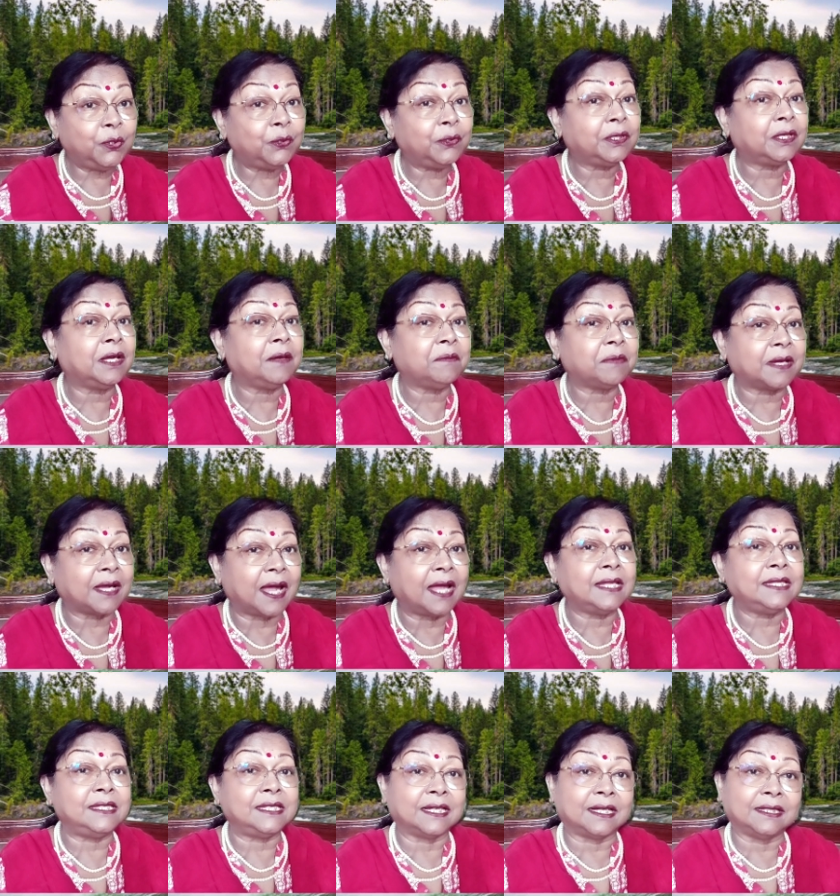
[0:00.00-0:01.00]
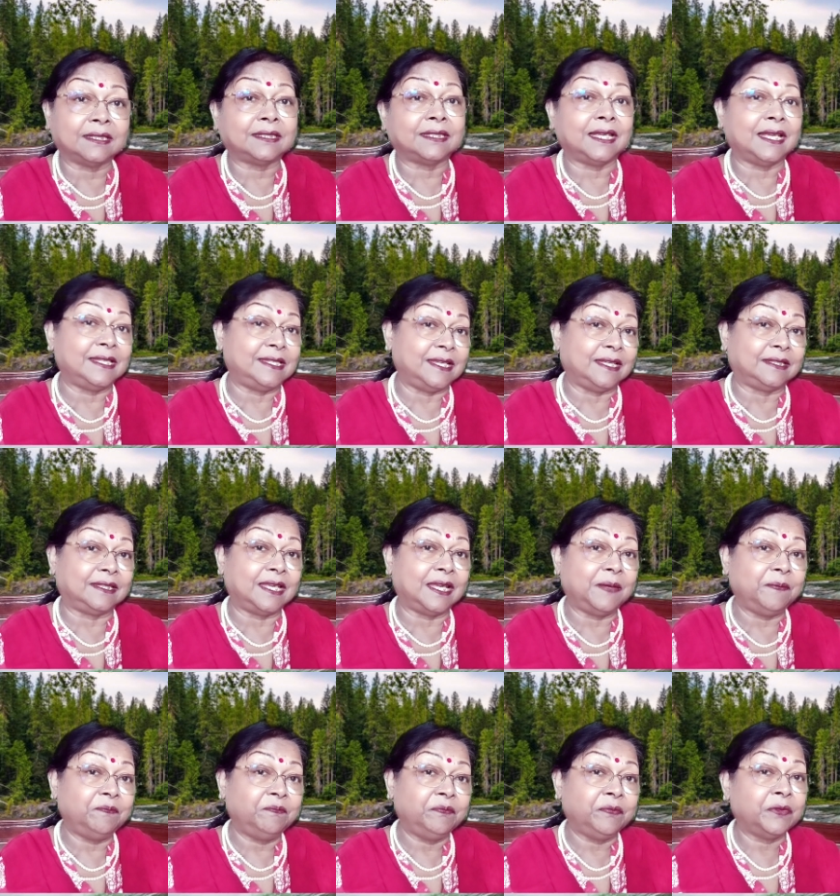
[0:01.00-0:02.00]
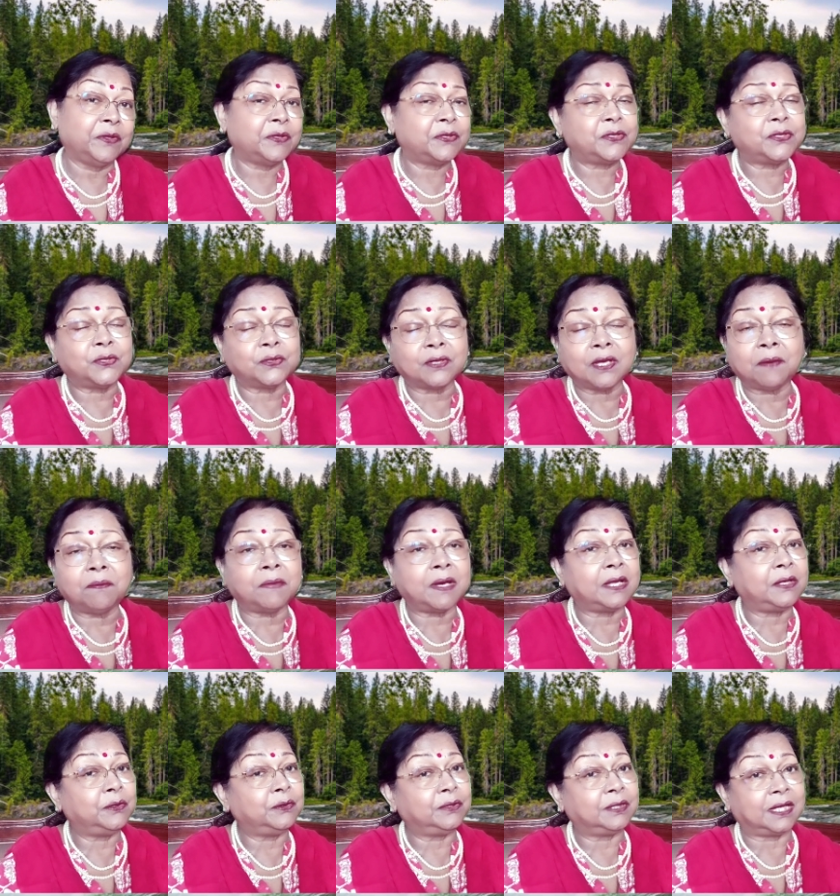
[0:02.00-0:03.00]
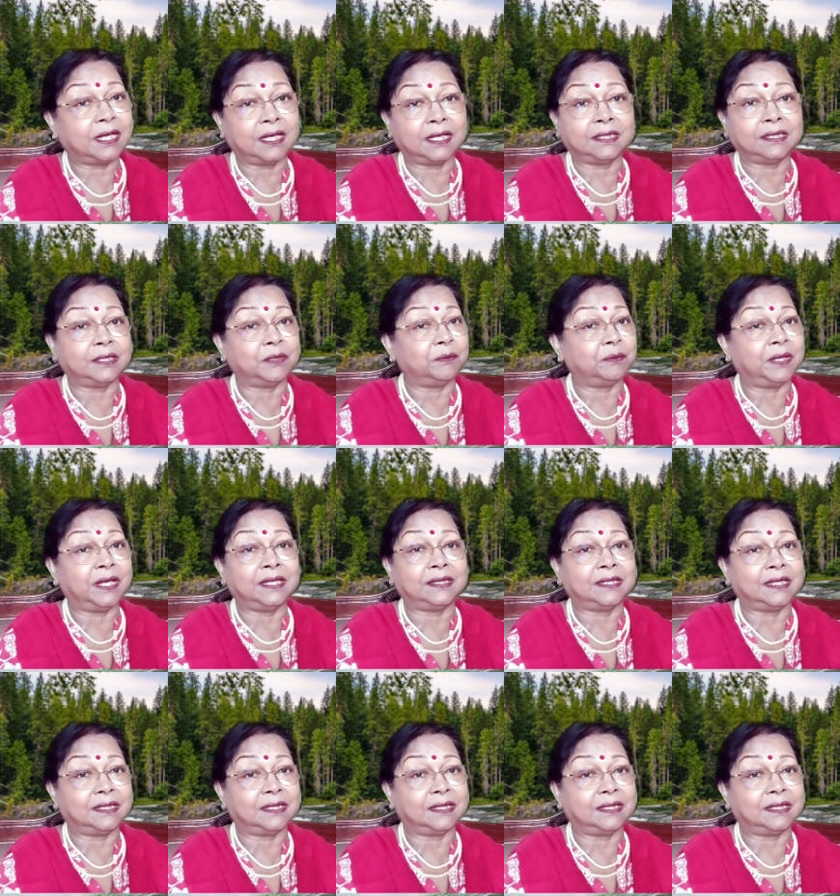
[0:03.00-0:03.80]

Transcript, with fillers: दुर्गम का जगत के जेते सुगम अनुग्रह तुमरे